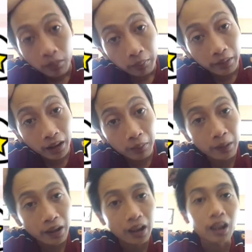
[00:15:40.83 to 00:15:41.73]
biar
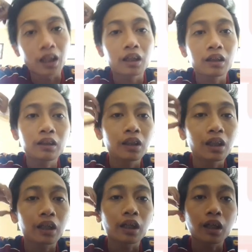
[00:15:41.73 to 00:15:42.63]
lebih enak lah
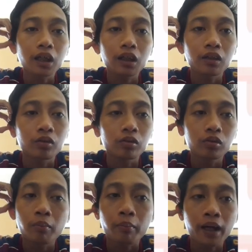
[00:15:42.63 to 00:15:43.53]
kelihatan kan itu
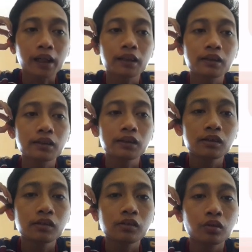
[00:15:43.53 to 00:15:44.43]
mat
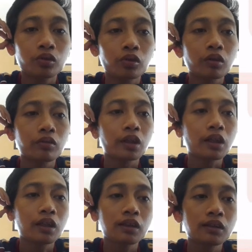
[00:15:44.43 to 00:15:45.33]
untuk anunya
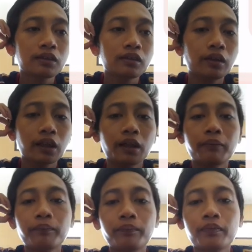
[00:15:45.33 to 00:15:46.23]
oke
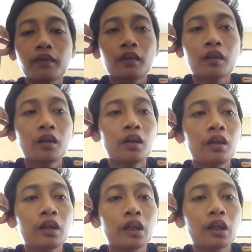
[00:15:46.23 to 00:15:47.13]

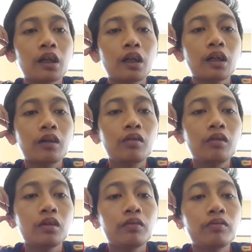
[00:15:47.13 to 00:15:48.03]
kita lanjut
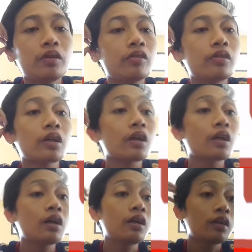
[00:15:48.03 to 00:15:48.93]
di video
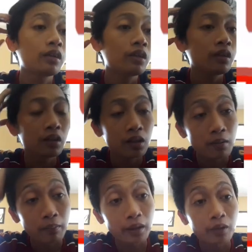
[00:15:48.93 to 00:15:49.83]
saya
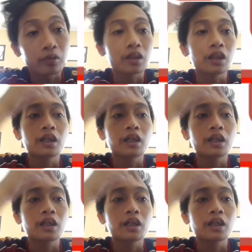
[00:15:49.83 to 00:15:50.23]
berikutnya